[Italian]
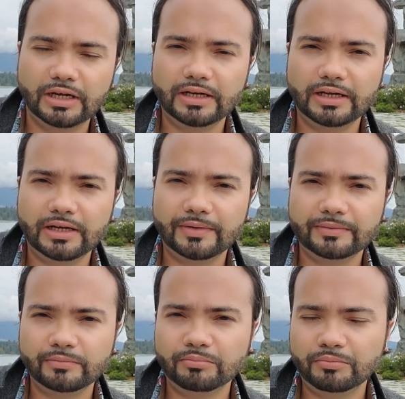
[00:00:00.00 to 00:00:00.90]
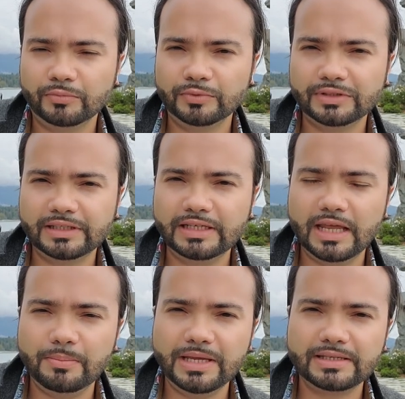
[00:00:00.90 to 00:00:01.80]
un
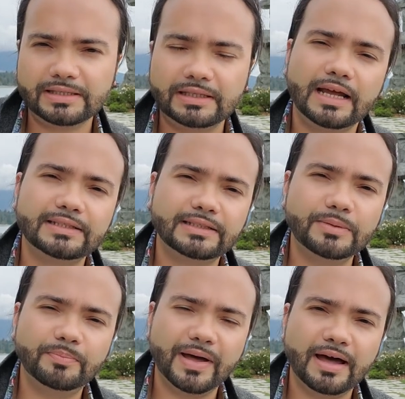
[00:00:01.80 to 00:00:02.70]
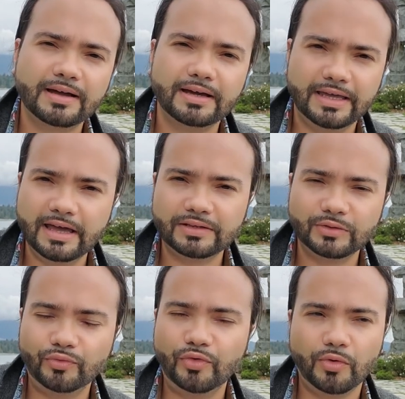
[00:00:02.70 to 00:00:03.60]
stile mix tra steampunk e art
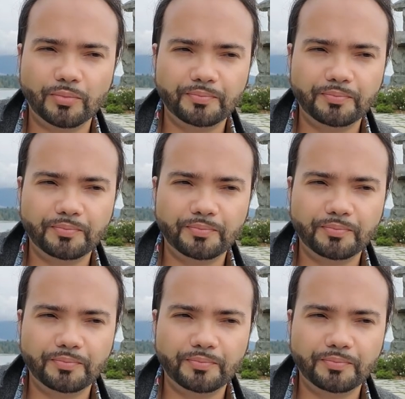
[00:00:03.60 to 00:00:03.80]
nouveau.